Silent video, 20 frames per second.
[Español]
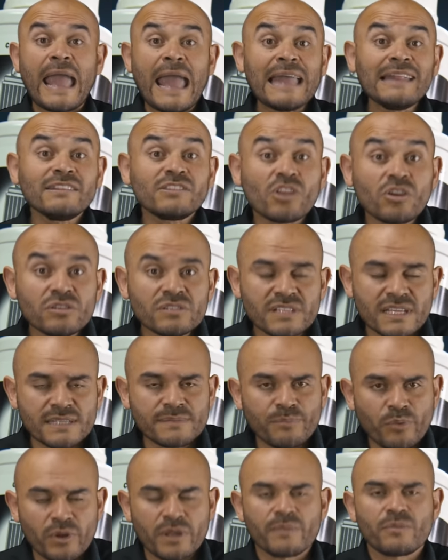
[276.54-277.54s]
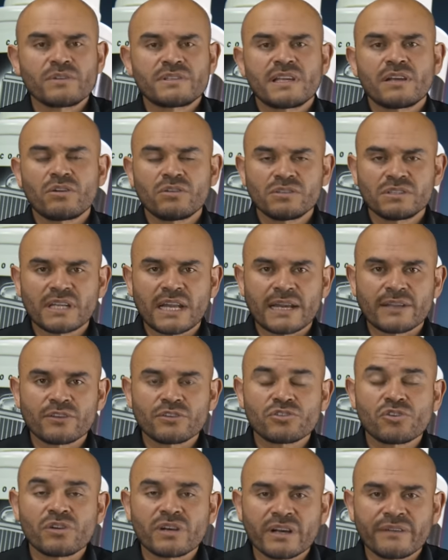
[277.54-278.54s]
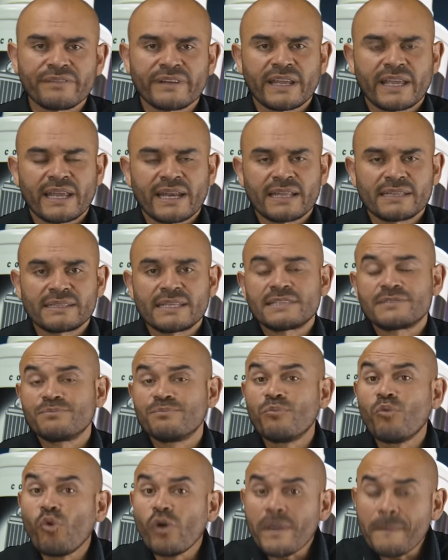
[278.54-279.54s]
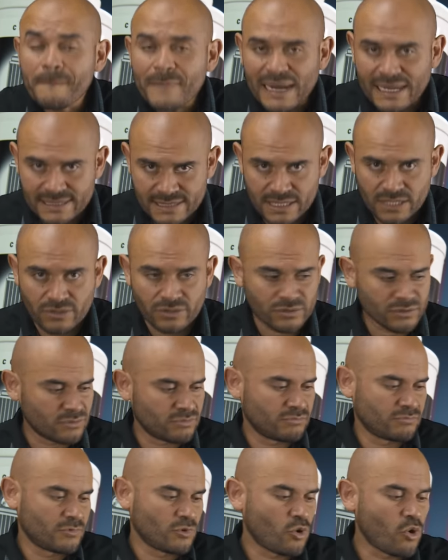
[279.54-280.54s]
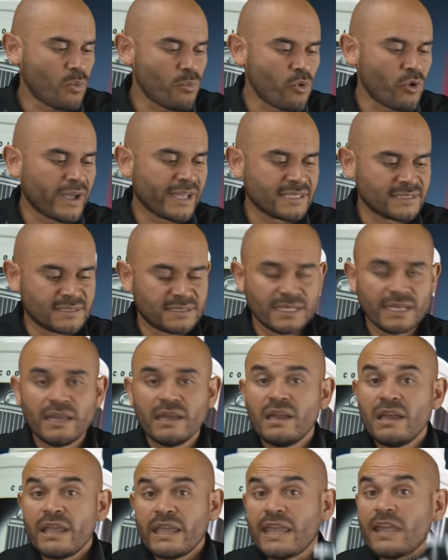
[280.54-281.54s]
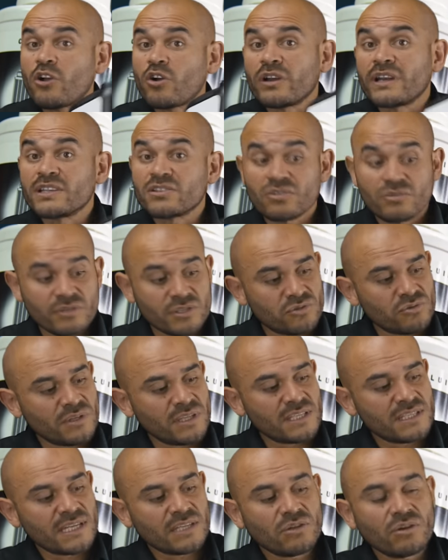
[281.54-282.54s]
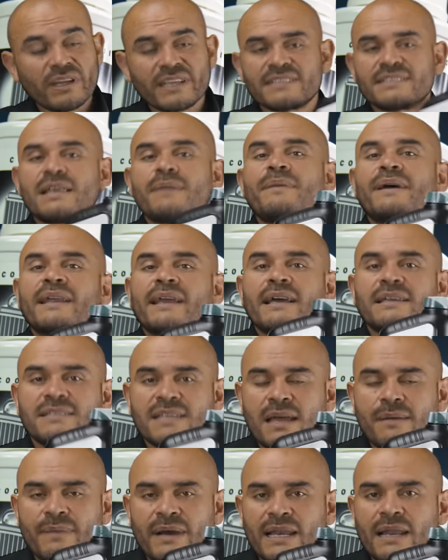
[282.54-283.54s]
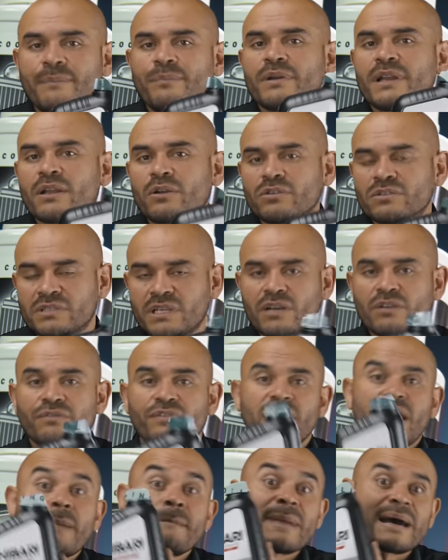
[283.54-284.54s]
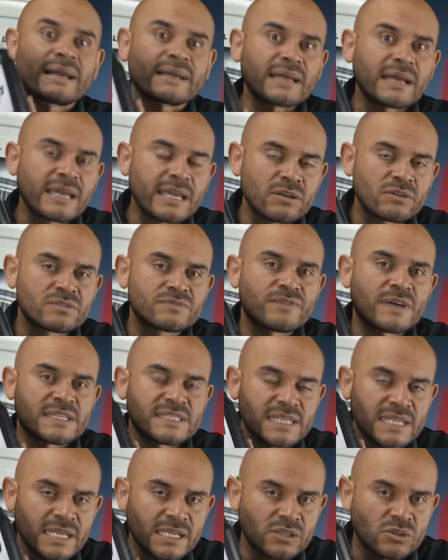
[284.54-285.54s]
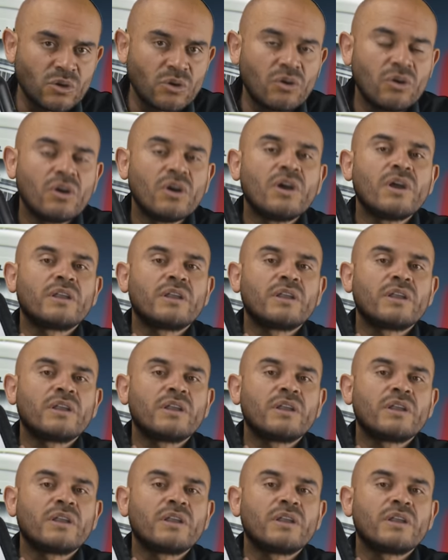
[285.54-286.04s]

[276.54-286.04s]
Entonces podemos encontrarnos con refrigerantes muy básicos como este. Y con eso no estoy diciendo que esta marca sea mala, por el contrario, fue la marca que nos facilitó